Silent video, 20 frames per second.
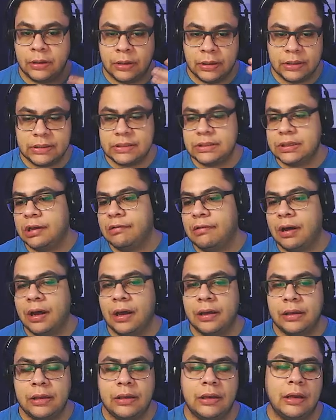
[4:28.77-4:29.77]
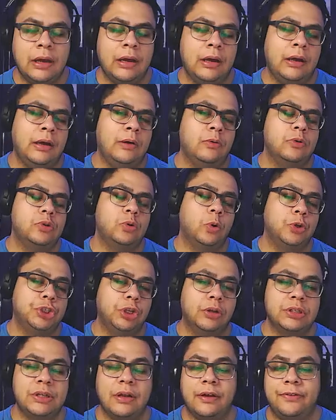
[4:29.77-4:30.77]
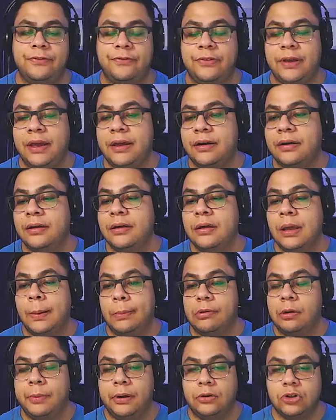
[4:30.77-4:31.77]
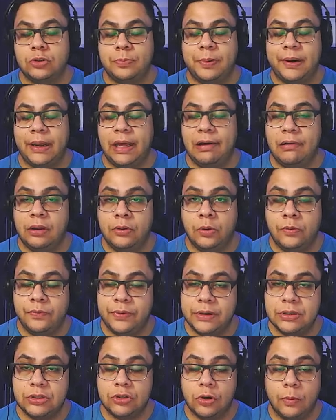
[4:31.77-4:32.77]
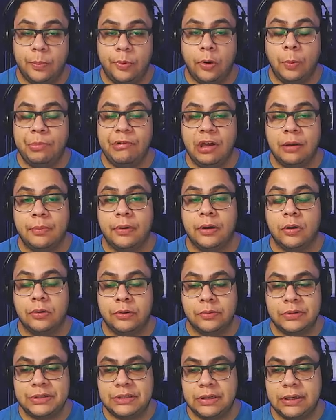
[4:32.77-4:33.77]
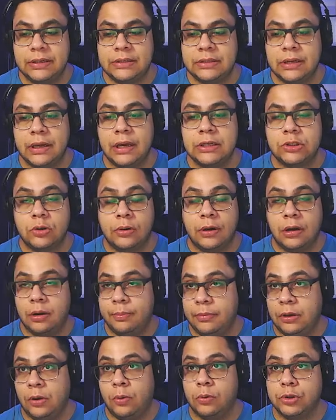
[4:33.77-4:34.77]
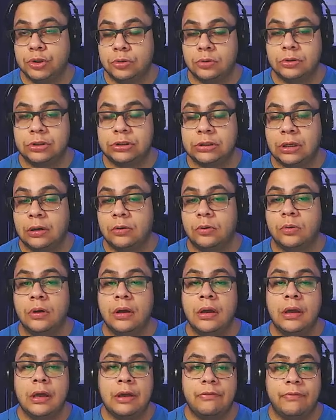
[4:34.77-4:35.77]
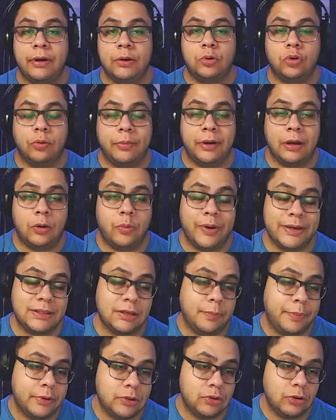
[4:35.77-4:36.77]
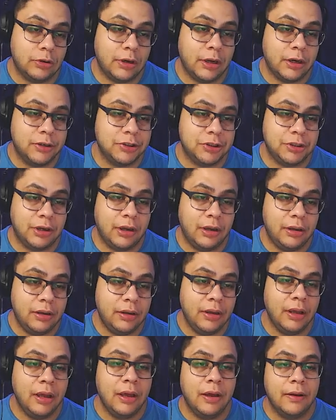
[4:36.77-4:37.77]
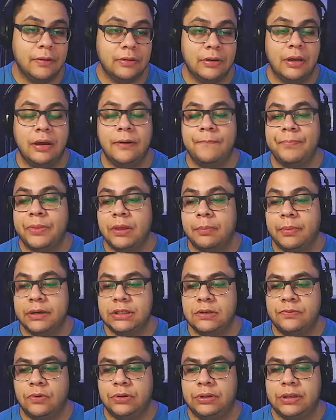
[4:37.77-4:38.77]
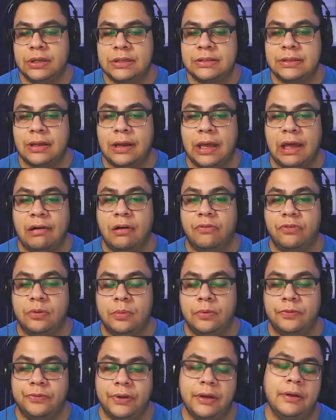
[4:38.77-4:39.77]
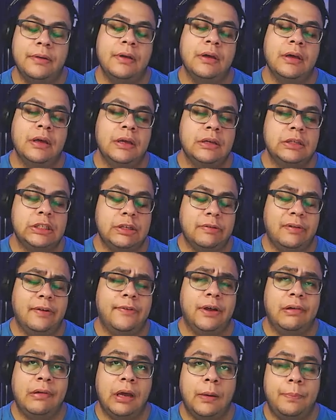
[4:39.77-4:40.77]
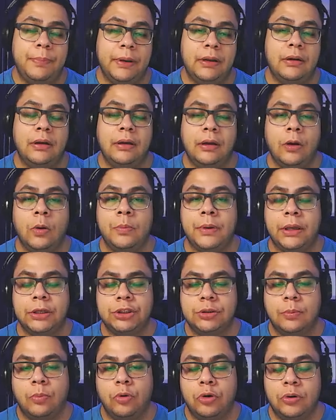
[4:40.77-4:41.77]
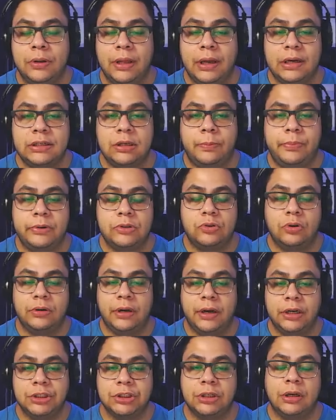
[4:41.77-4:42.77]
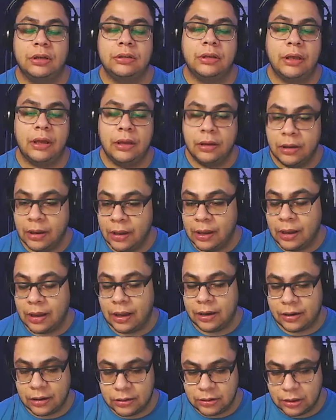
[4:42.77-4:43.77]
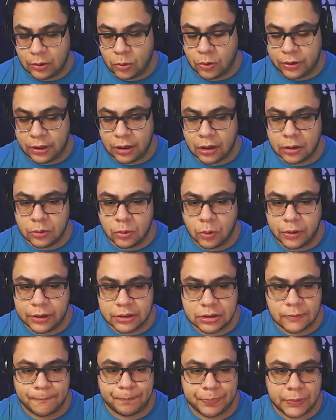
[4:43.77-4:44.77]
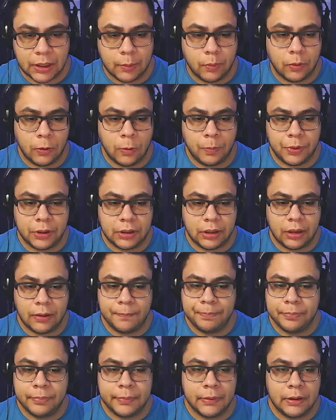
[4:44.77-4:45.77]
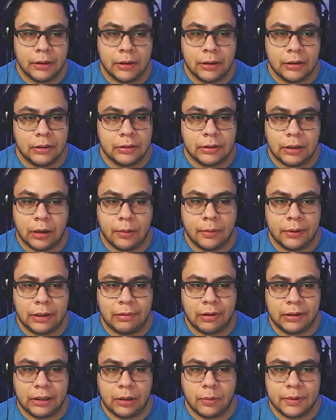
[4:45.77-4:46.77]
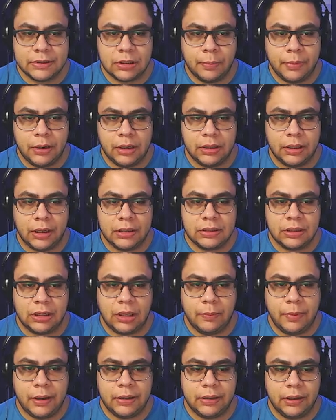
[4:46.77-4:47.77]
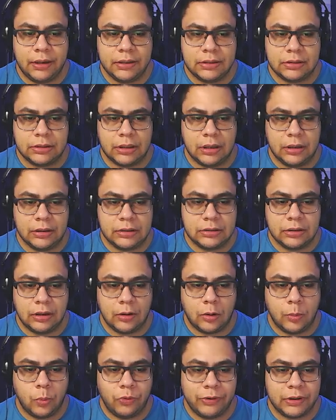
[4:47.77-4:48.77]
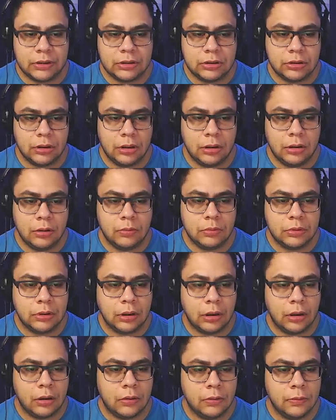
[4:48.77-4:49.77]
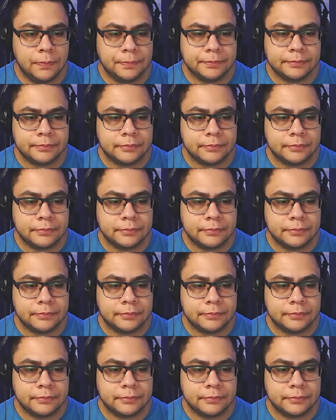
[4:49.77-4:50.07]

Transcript: cancelar aí a, os rugidos da fera, pelo menos para ela, não vai ser o problema. Eu não sei se é esse o caminho que o dinossauro vai tomar com essa personagem aí, né? Mas eu vou testar ela, vamos ver se vai valer a pena realmente buildar essa personagem até a categoria 2, tá bom? Porque tem, ela tem umas habilidades aqui bem interessantes, né? Acumulação e tal.